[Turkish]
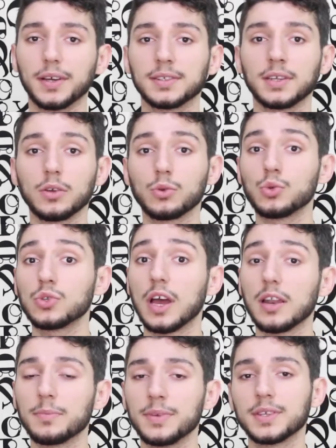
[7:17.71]
adına
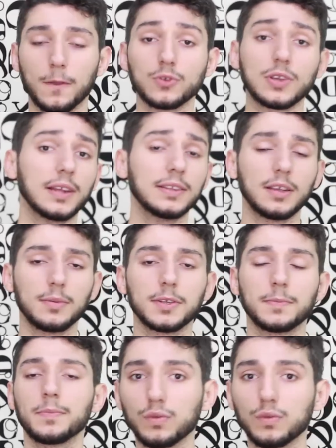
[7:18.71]
güzel bir özellik diyebilirim.